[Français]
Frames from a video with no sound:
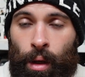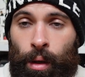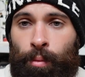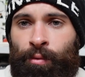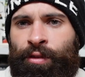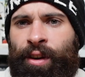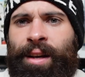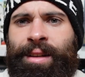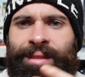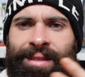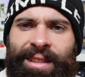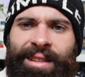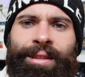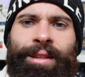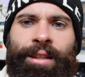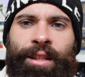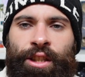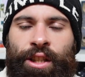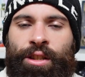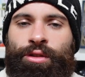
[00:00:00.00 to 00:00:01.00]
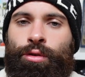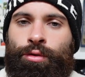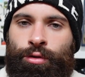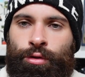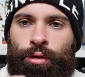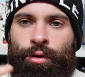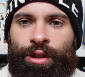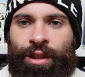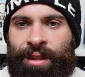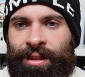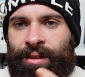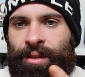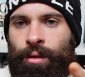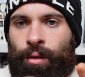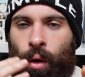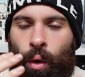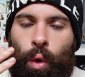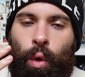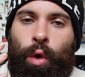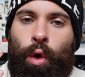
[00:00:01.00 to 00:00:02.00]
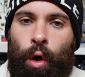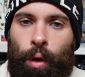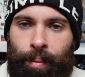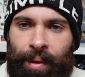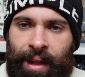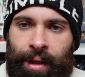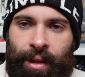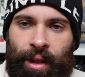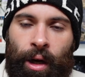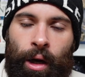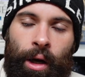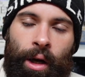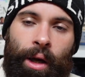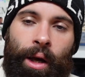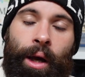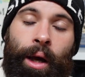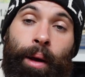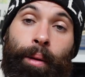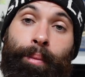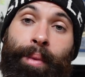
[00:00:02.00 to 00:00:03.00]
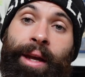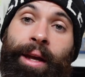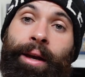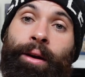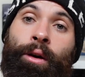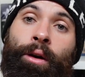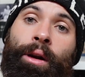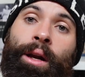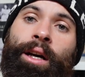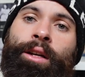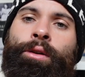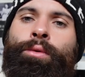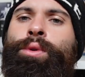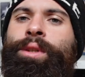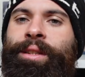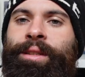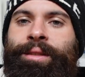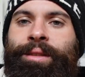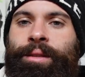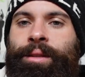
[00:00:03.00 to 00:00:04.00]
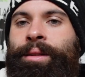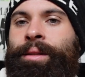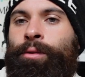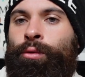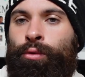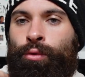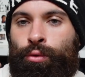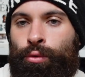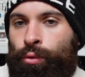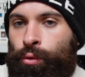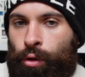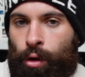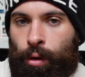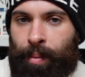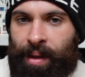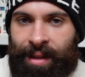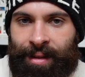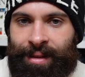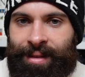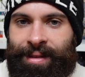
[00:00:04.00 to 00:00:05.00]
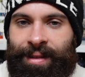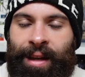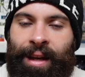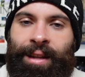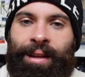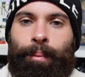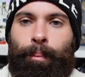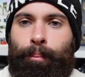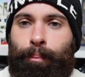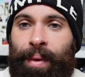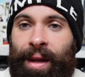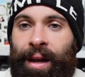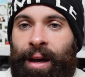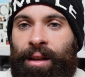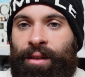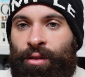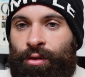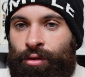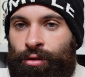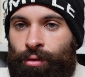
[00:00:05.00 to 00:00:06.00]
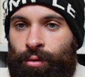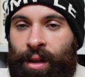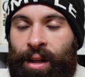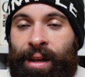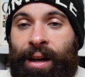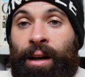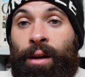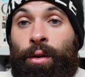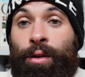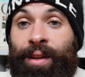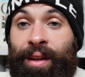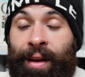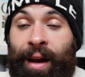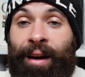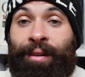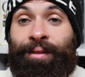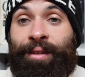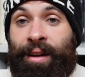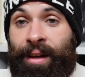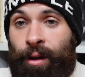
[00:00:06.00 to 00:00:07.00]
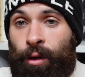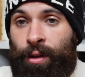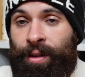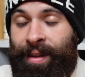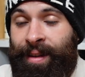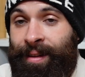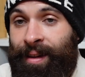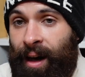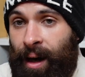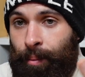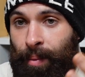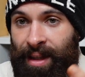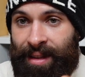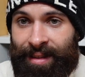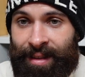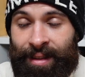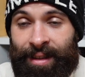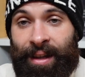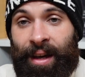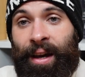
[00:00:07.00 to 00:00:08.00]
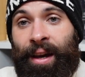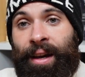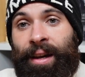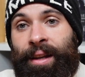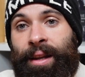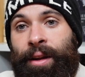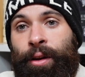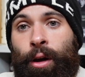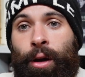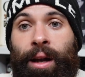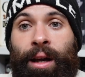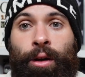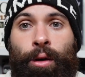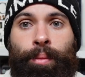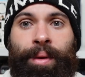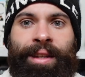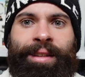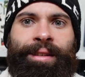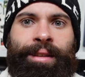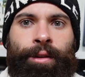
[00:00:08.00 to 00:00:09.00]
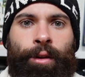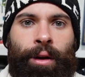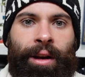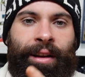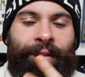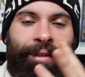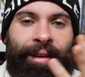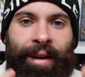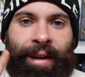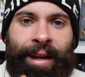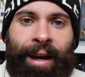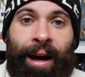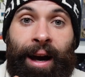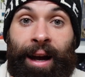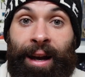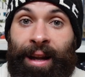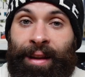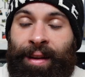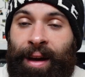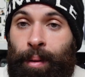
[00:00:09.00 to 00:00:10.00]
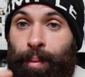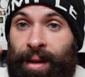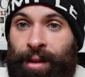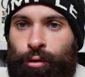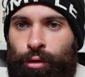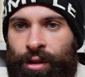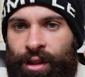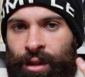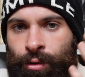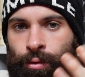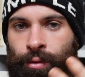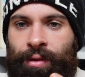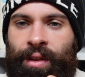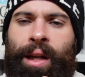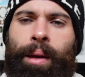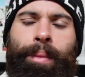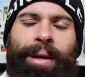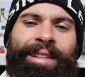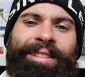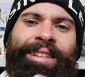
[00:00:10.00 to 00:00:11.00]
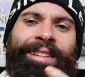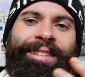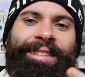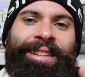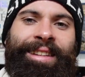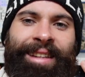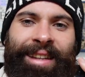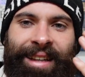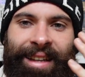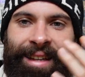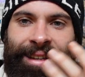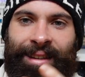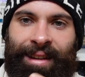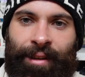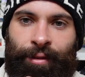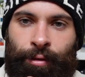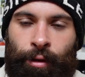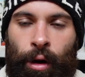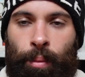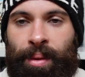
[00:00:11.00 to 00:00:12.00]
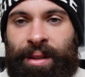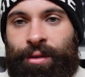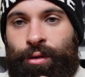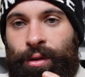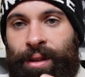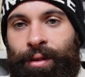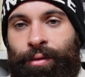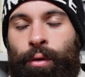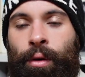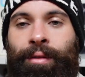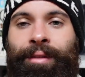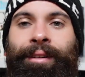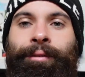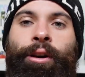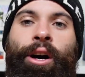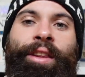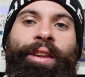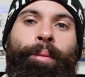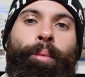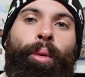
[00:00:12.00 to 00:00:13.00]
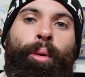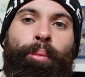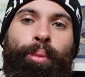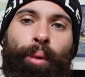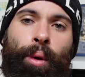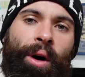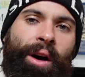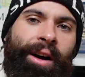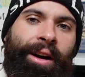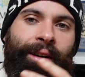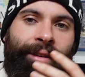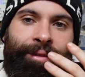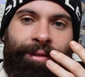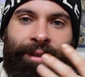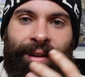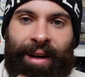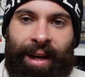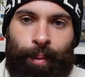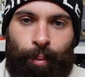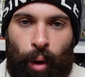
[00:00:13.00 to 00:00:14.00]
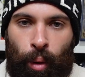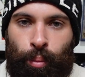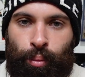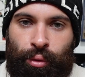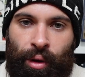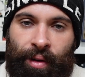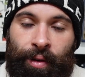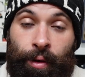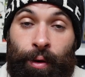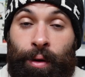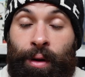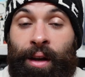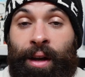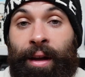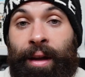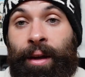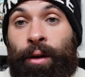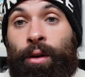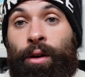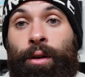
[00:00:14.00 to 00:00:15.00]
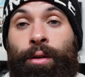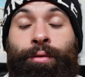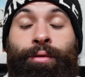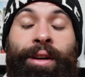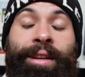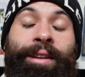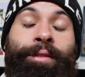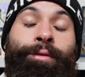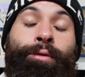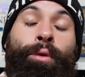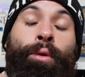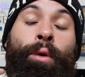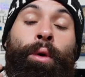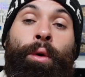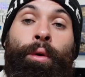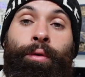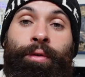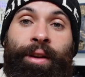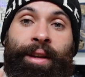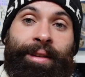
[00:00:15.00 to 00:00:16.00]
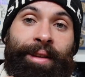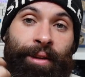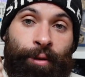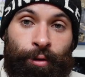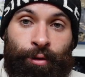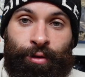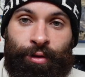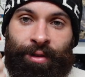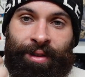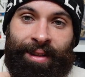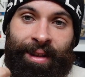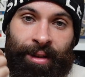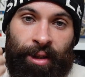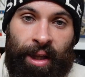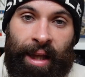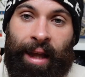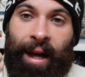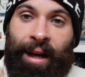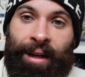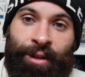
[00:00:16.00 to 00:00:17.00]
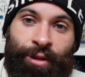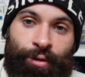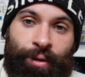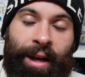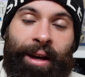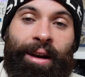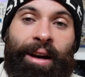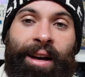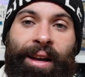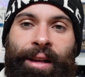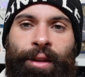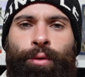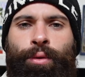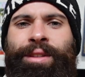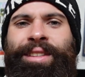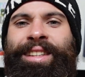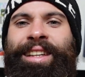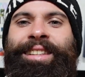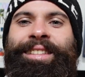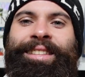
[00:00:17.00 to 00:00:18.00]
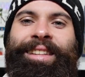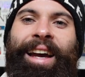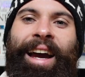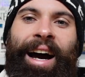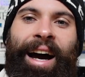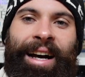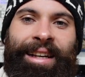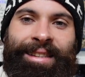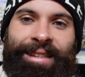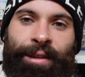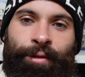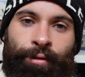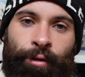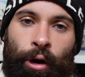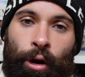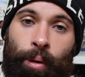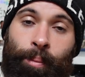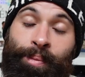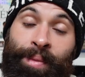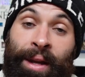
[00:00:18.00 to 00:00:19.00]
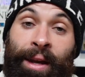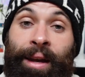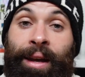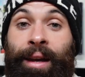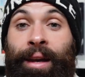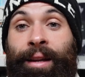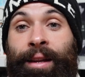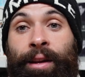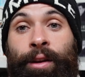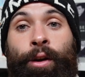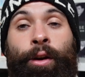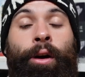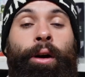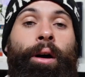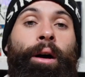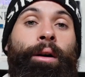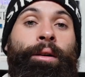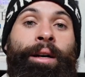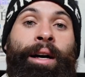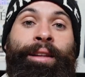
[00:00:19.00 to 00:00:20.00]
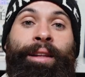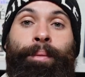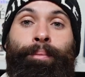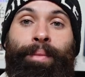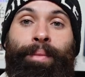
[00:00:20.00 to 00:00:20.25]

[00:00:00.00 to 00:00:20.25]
Vice était déjà sur ce registre comique. Mais euh, là, oui, c'est une comédie, certes, mais attention, il y a un côté, un vrai côté dramatique. Et d'ailleurs, la comédie n'enlève rien à la dramaturgie du film. Et ça, c'est très très fort parce que des fois, on va avoir des propos vraiment poignants et encore une fois, qui vont refléter notre société actuelle. Donc ça, c'est assez fort. Et d'ailleurs, Adam